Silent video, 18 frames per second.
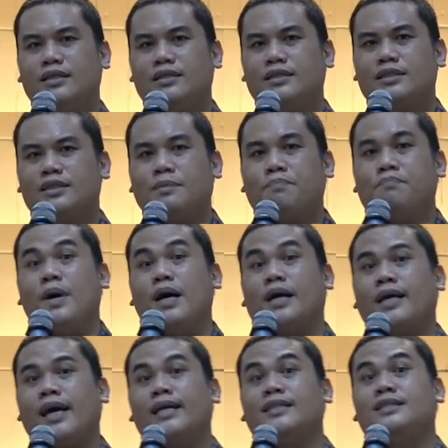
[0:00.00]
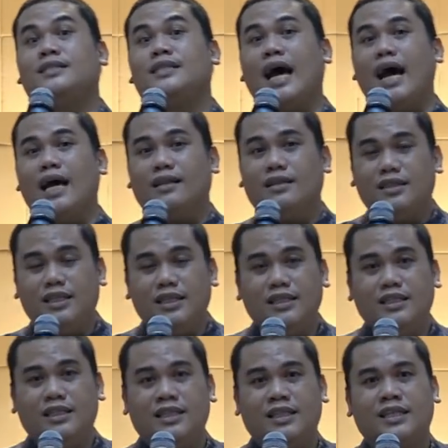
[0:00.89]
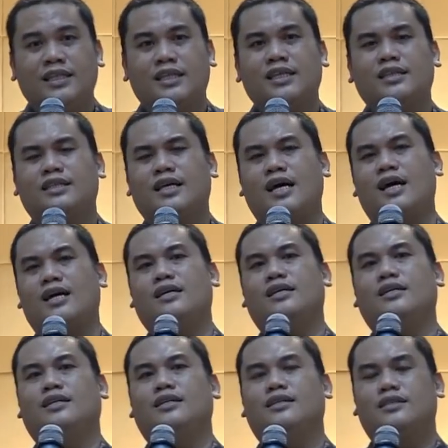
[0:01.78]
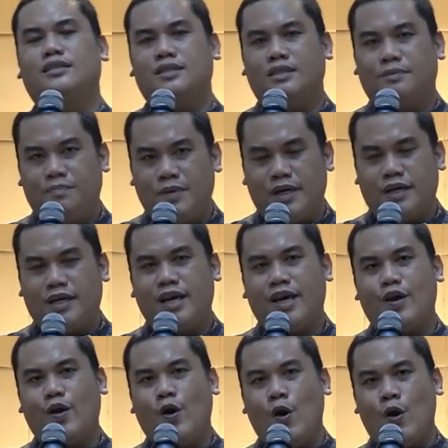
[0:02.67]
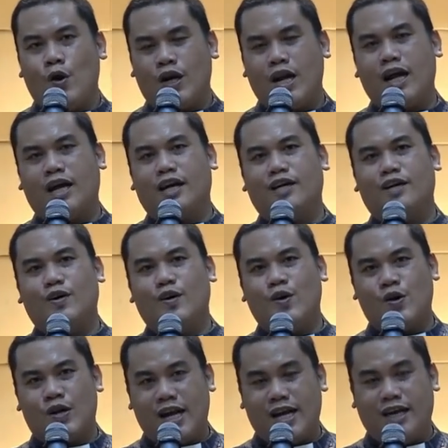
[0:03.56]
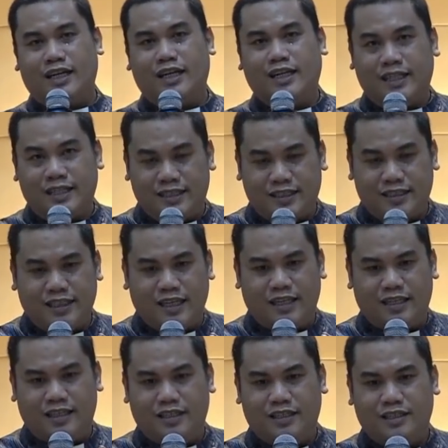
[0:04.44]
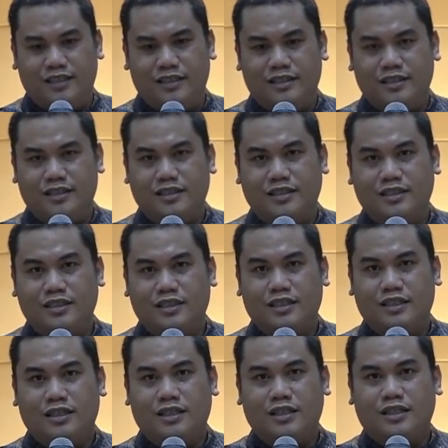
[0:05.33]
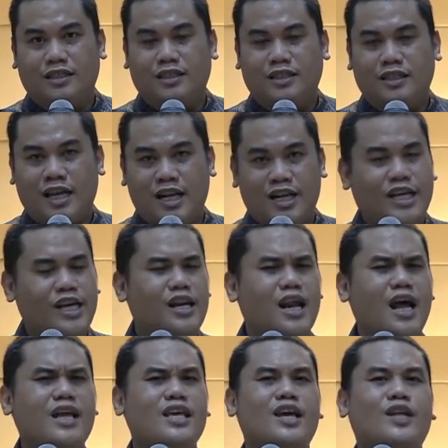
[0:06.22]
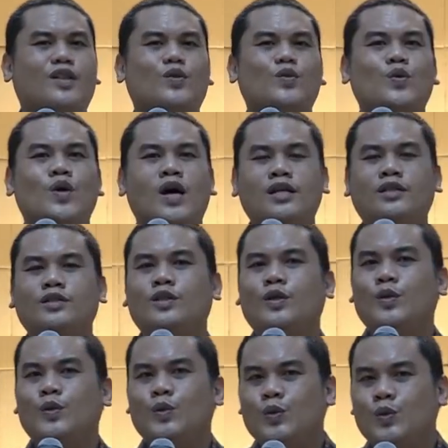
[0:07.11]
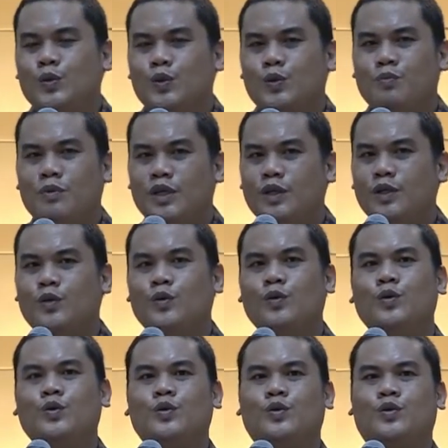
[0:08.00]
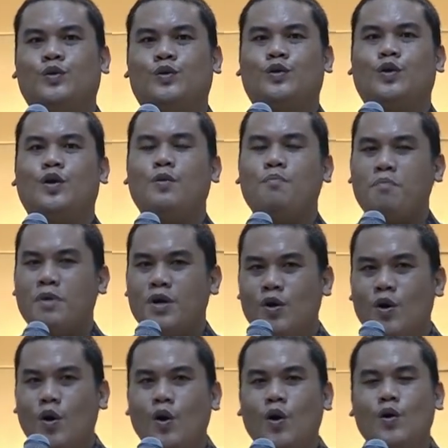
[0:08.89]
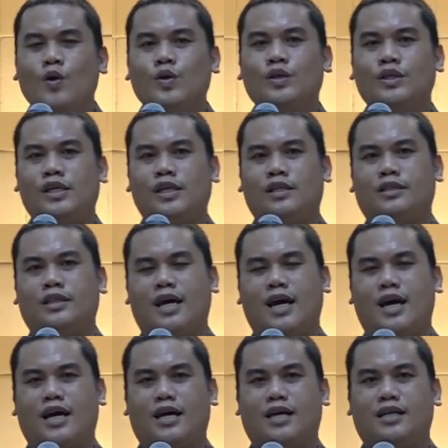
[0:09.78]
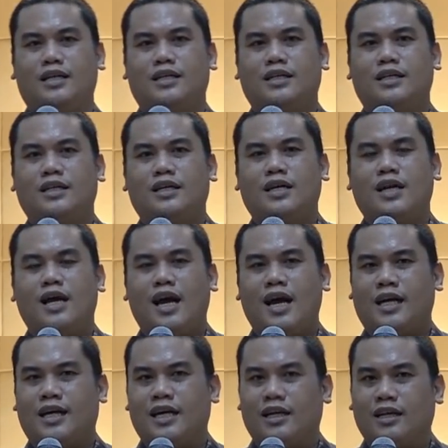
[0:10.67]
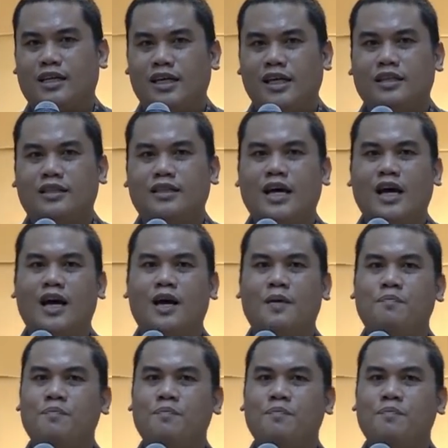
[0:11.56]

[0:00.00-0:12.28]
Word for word: sebagai jati diri kita sebagai orang-orang Kristen. Dan kiranya Tuhan terus-menerus menolong kita agar kita